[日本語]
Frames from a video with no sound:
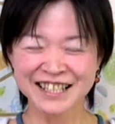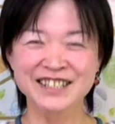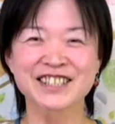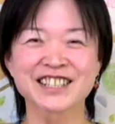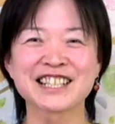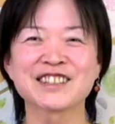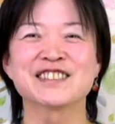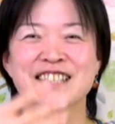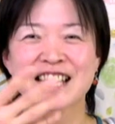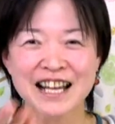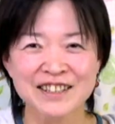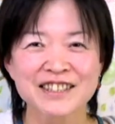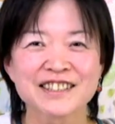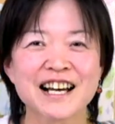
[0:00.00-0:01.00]
次の
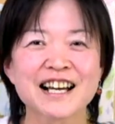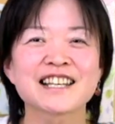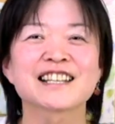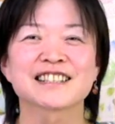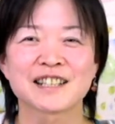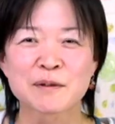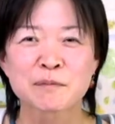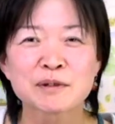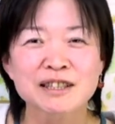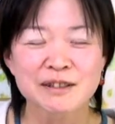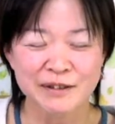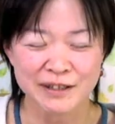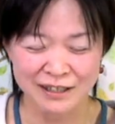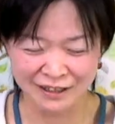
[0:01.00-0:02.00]
ね次のあきらさんにプっ
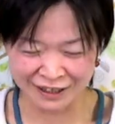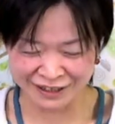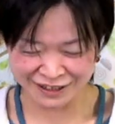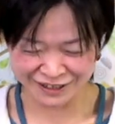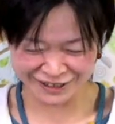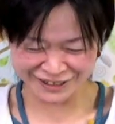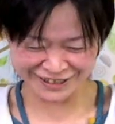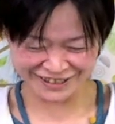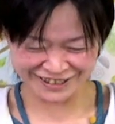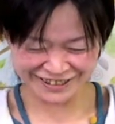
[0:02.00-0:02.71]
て言われちゃった